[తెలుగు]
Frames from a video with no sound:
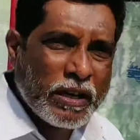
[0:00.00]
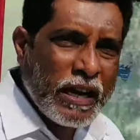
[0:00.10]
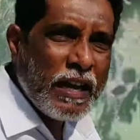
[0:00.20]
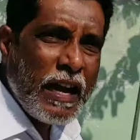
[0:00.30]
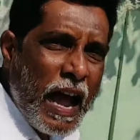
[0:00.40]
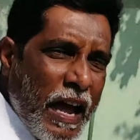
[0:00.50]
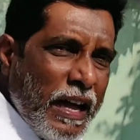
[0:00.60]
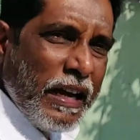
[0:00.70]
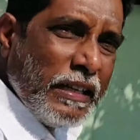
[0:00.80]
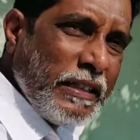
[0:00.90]
ముఖ్యంగా
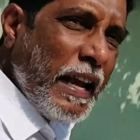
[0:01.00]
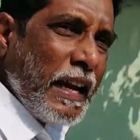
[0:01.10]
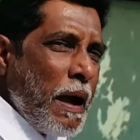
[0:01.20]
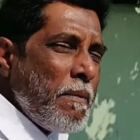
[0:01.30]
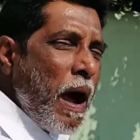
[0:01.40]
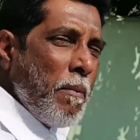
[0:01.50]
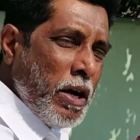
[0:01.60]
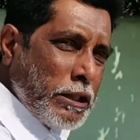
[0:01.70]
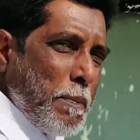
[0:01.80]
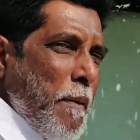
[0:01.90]
జనగామ
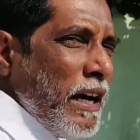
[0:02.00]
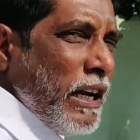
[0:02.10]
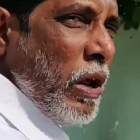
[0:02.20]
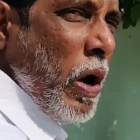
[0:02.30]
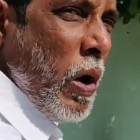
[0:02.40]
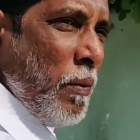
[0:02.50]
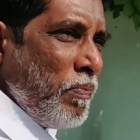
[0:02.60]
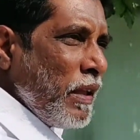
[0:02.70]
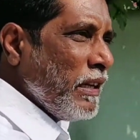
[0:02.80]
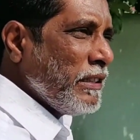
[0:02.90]
మున్సిపాలిటీలో
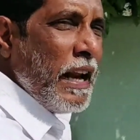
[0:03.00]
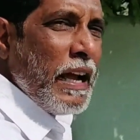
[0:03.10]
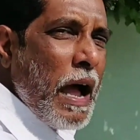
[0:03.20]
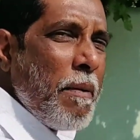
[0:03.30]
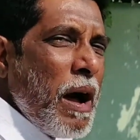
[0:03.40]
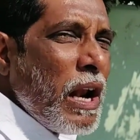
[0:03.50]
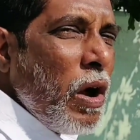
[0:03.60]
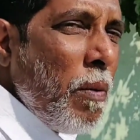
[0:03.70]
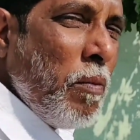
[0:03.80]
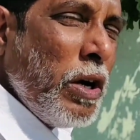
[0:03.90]

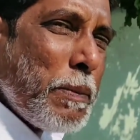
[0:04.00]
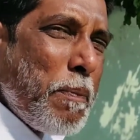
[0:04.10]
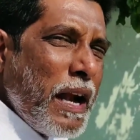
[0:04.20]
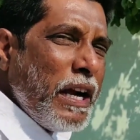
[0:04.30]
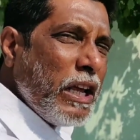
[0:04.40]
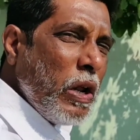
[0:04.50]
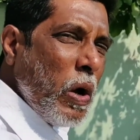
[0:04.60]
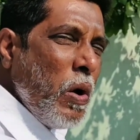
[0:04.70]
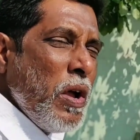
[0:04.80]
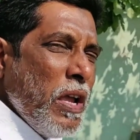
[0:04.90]
జనగామలో
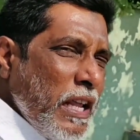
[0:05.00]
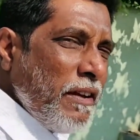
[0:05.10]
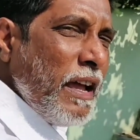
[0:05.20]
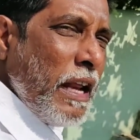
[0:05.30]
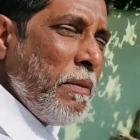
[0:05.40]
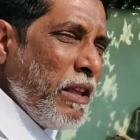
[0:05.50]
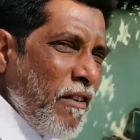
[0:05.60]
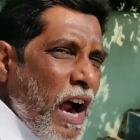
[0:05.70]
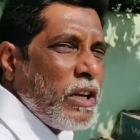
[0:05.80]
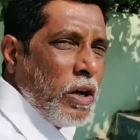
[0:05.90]
మున్సిపాలిటీలో ఇరవై ఎనిమిది
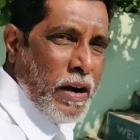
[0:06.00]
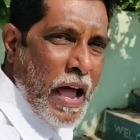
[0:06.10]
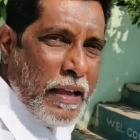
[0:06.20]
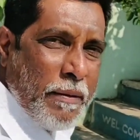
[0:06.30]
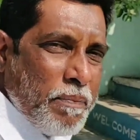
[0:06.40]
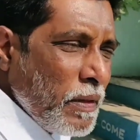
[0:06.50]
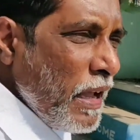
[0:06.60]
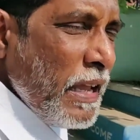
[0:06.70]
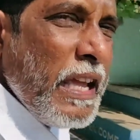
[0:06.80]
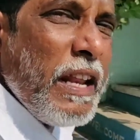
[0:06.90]
వార్డులున్నాయి
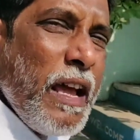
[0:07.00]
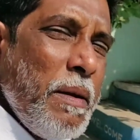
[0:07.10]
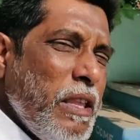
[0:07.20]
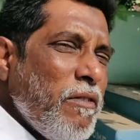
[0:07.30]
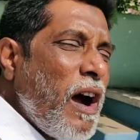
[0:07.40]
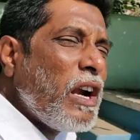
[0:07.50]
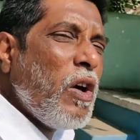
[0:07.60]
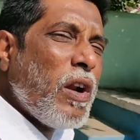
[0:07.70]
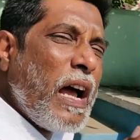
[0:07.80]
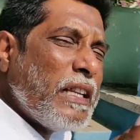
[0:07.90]
ఇరవై ఎనిమిది
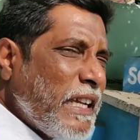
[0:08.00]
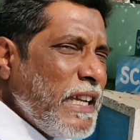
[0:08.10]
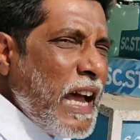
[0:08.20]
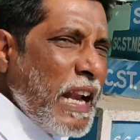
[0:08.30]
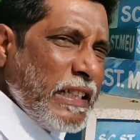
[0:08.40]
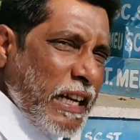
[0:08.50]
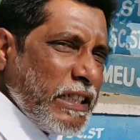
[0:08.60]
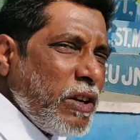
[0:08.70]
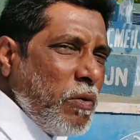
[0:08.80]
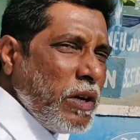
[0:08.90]
వార్డులో రాజకీయాల
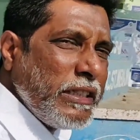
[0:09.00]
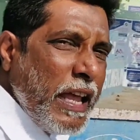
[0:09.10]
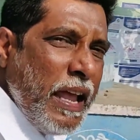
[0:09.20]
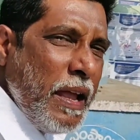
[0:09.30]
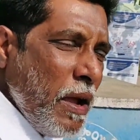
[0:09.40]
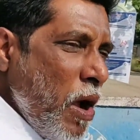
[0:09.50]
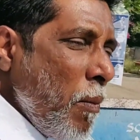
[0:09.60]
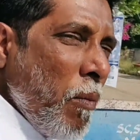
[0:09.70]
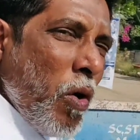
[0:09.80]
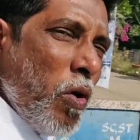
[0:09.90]
చర్చకు వస్తే
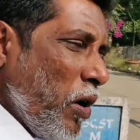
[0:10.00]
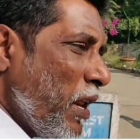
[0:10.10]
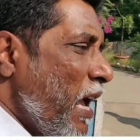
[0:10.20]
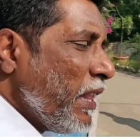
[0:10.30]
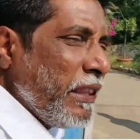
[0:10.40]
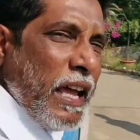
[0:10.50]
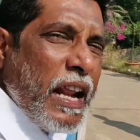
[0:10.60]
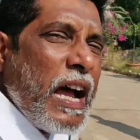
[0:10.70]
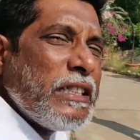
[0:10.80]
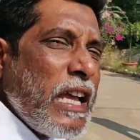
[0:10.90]
ముగ్గురే
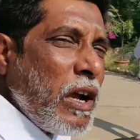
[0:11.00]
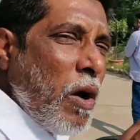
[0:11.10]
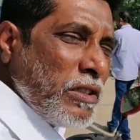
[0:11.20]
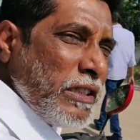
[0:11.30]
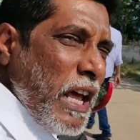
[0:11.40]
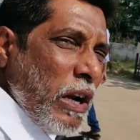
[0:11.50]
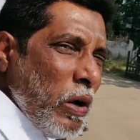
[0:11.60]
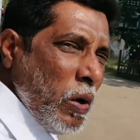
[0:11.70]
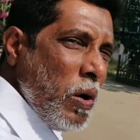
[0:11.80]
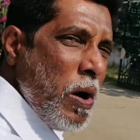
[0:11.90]
తెరాస
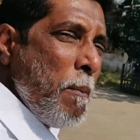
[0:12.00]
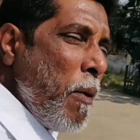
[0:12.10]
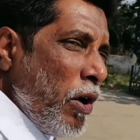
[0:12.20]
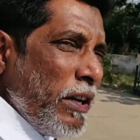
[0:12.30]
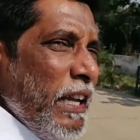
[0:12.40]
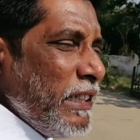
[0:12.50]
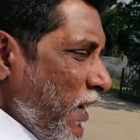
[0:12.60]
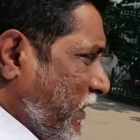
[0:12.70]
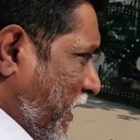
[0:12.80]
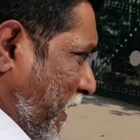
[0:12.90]
కౌన్సిలర్లు పోటీ
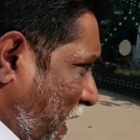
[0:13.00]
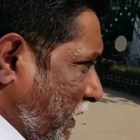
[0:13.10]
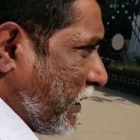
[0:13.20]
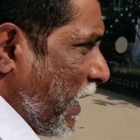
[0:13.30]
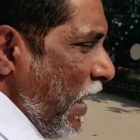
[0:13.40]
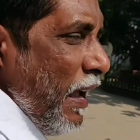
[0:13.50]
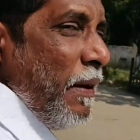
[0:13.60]
చేసి గెలిస్తే